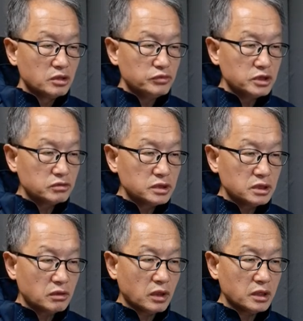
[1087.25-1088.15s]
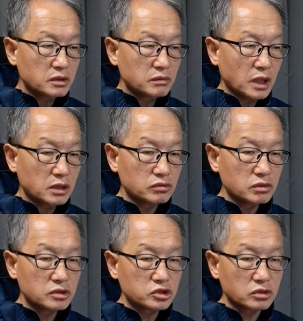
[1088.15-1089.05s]
미국인들로 하여금
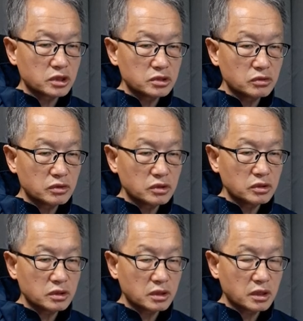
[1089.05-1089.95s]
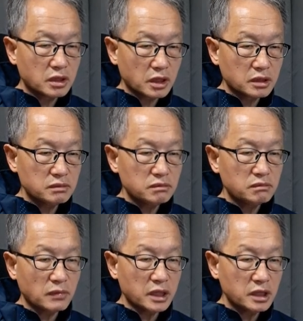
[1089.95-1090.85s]
한국을 적대적으로 여기게끔
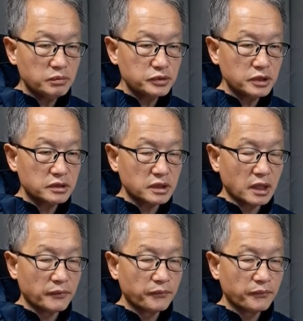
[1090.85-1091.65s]
만들 뿐이었다.